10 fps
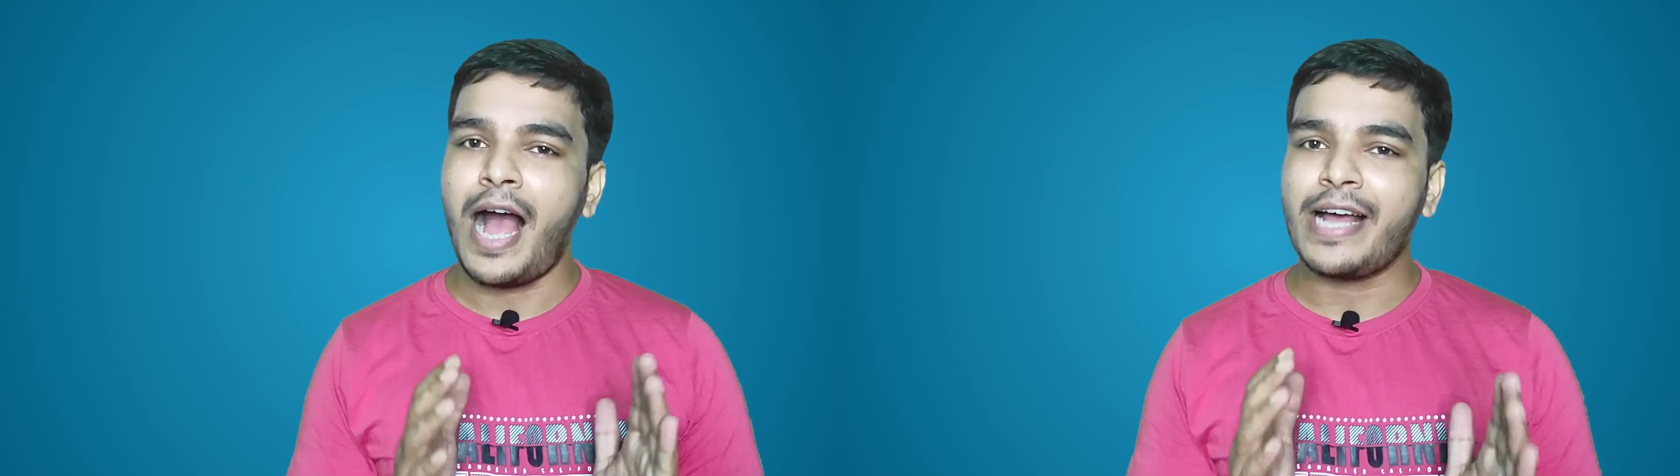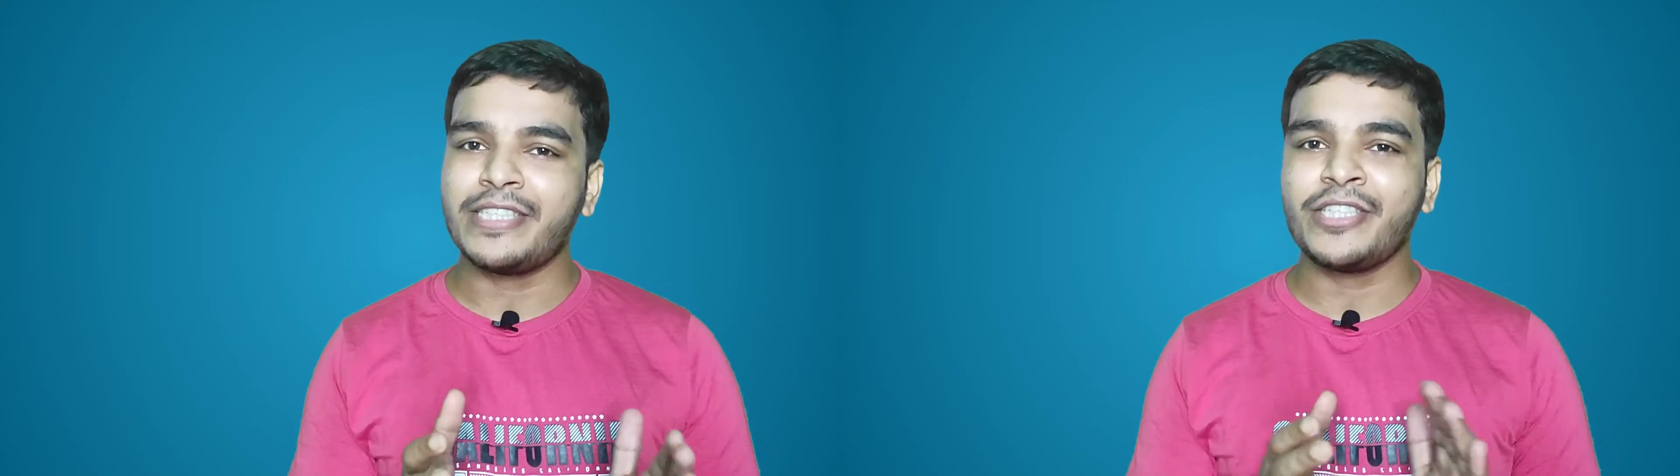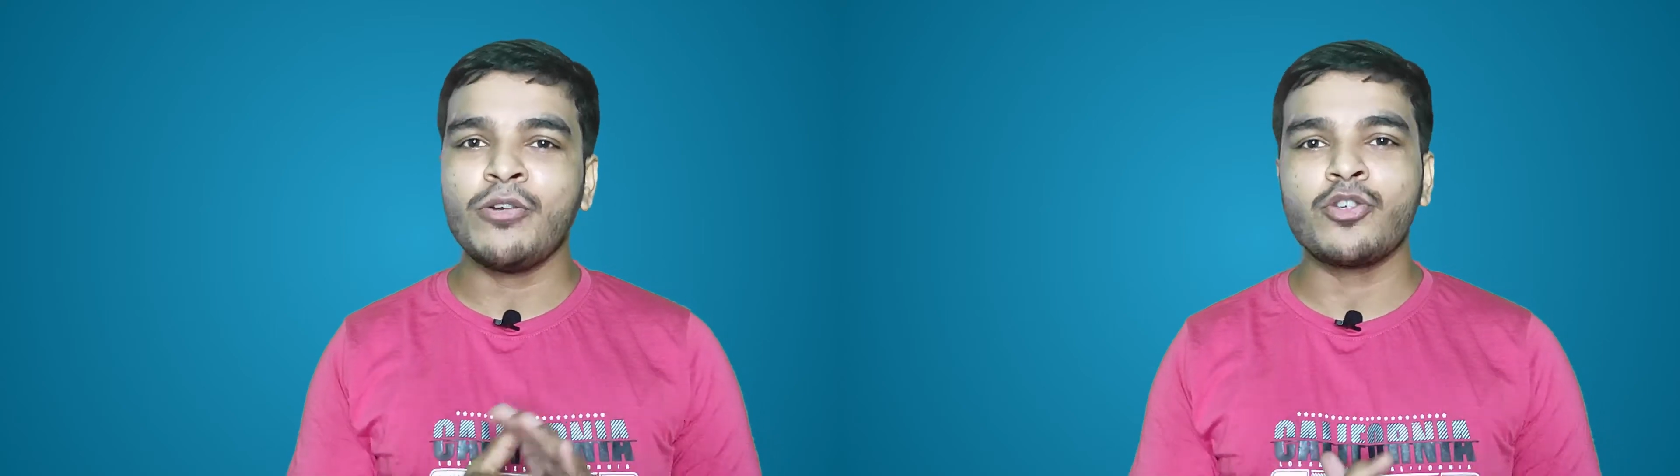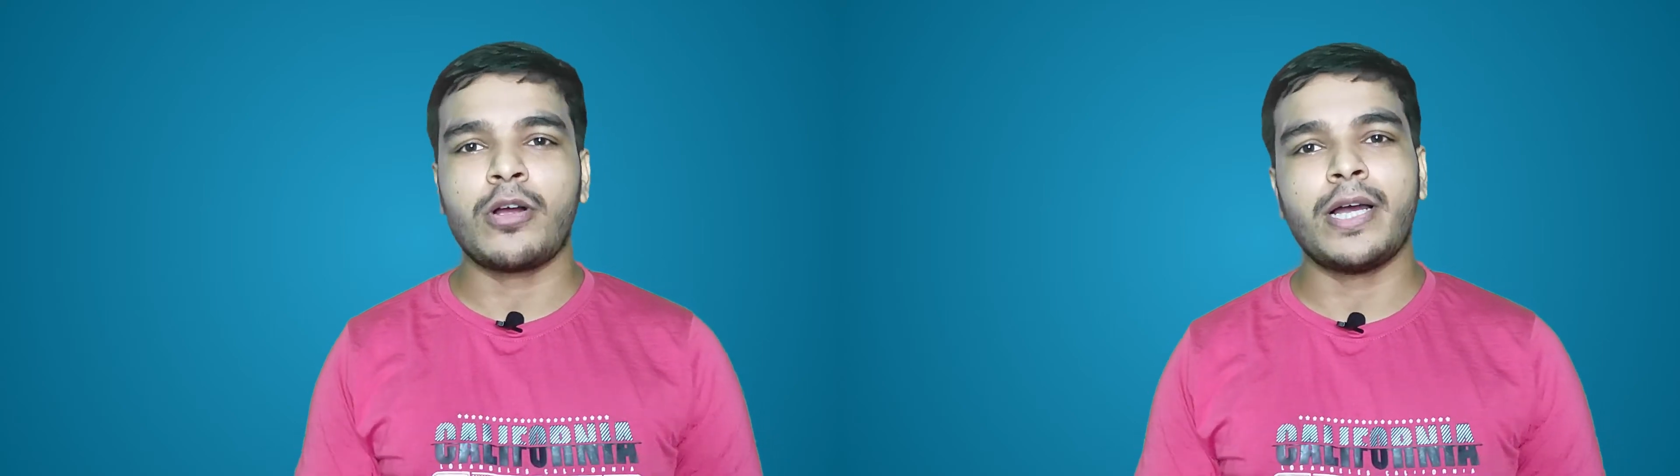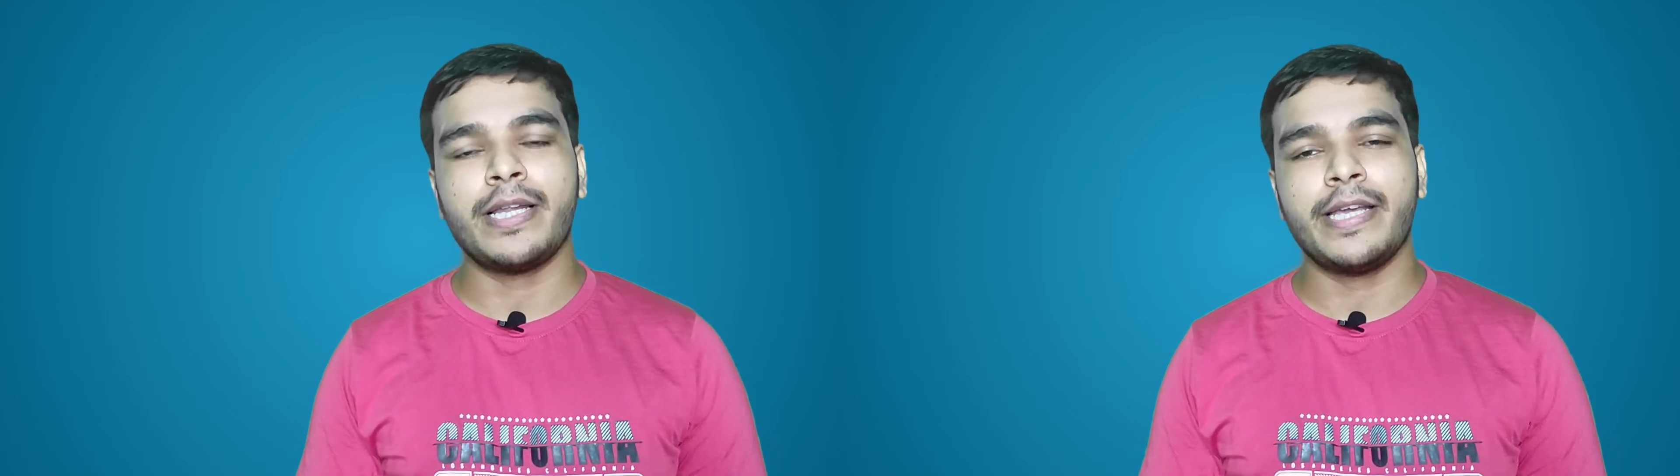আজকেও
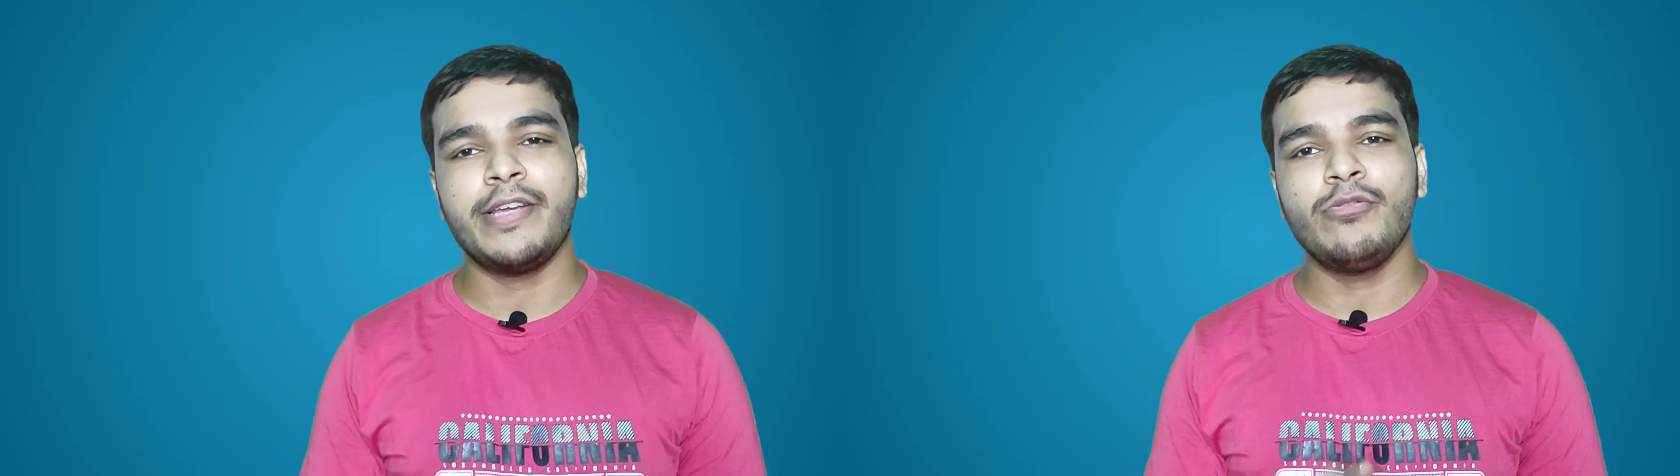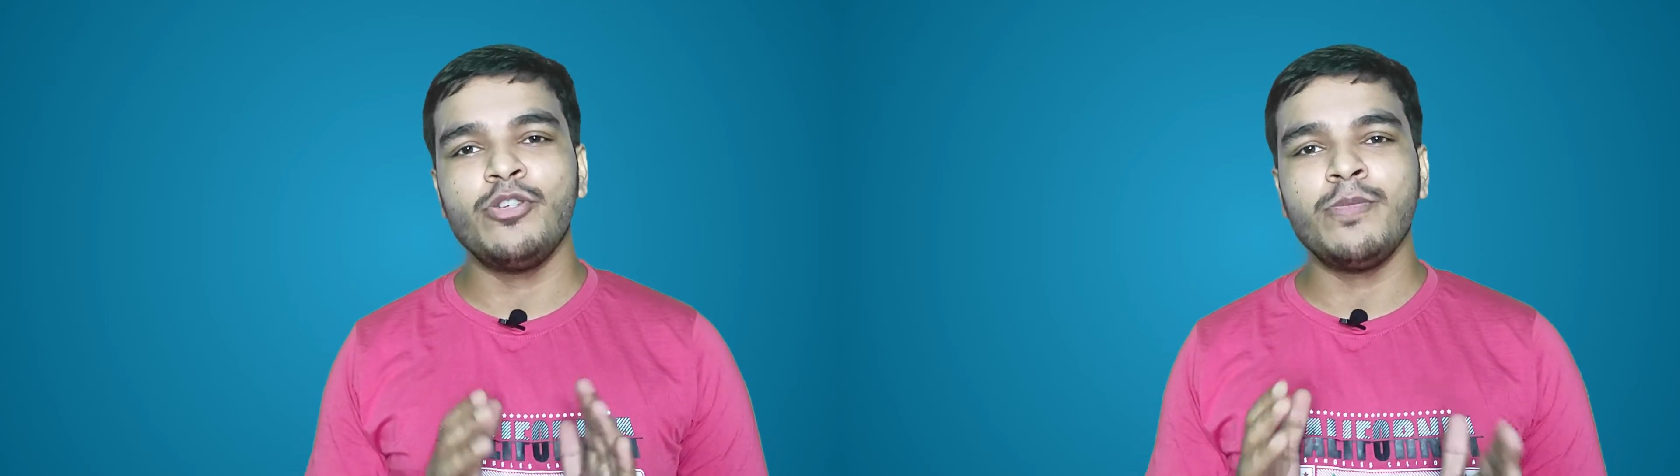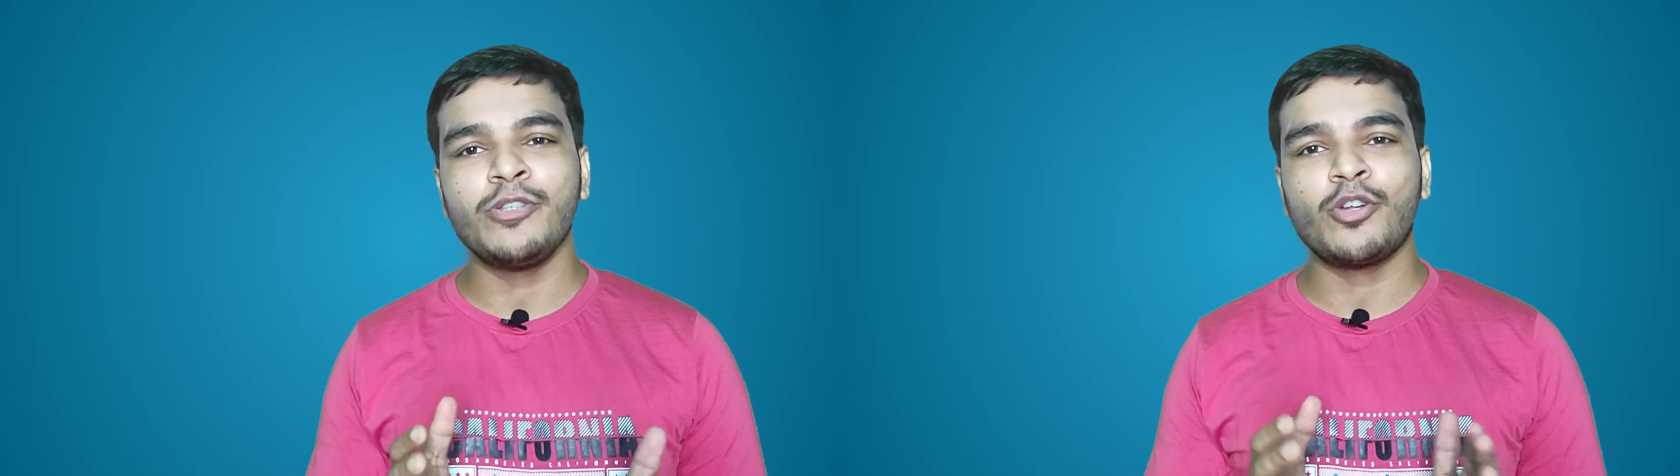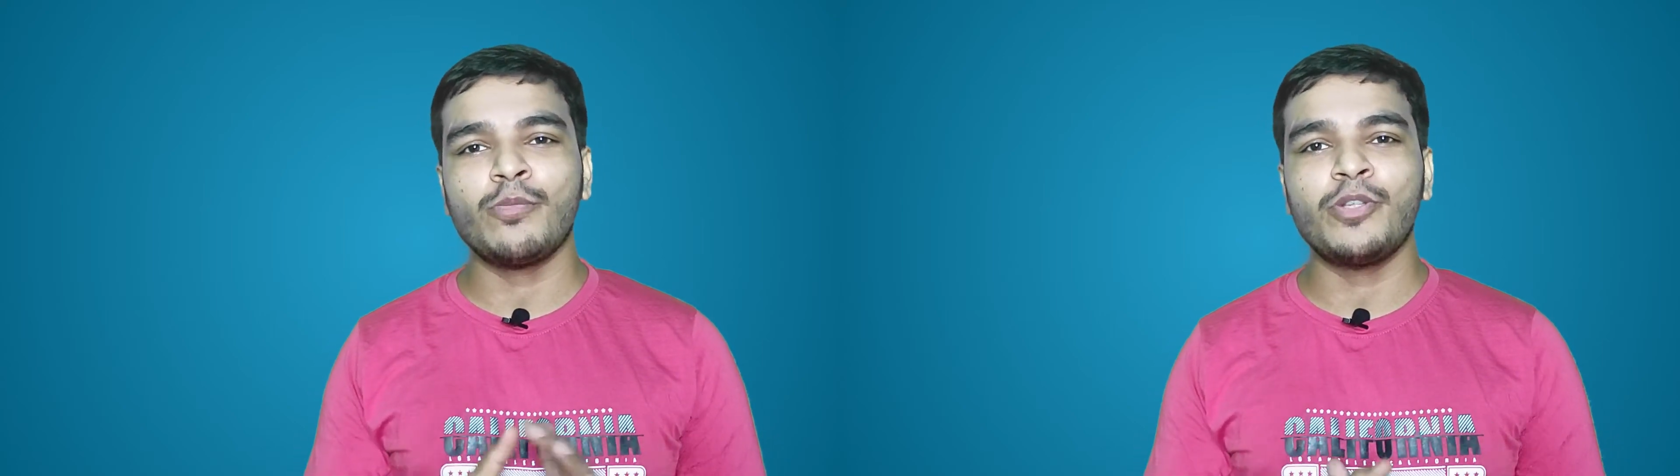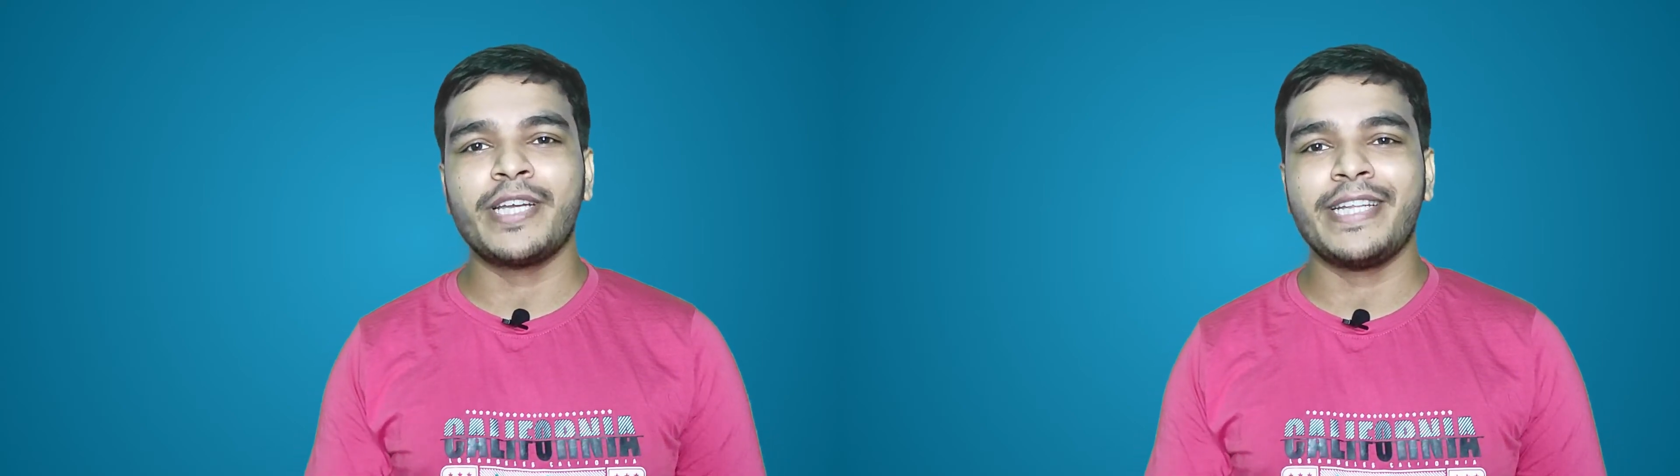সকালে ইউটিউবের তরফ
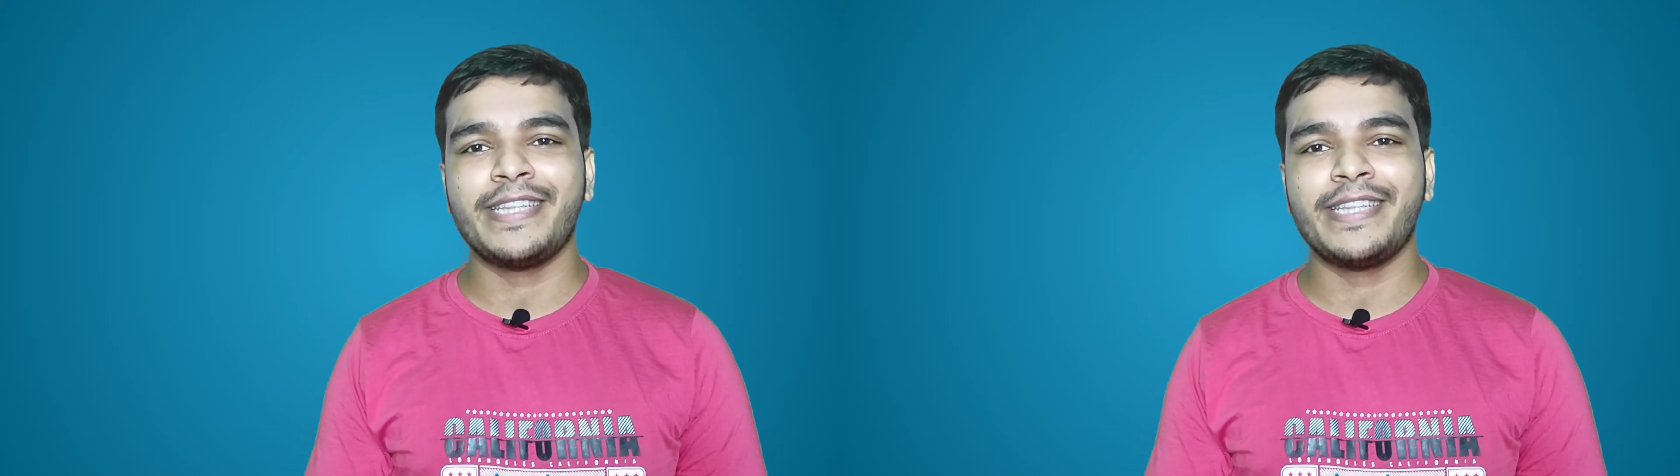থেকে